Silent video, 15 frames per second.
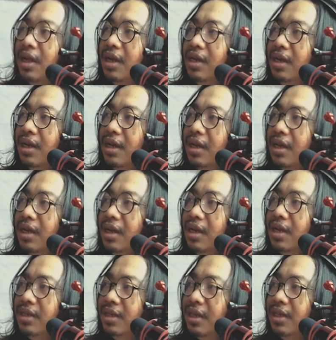ada
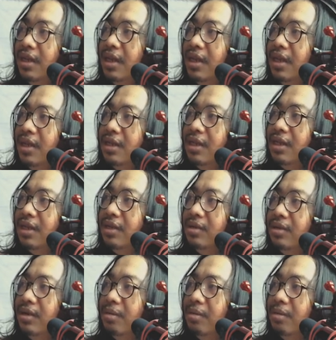lecetnya seperti itu.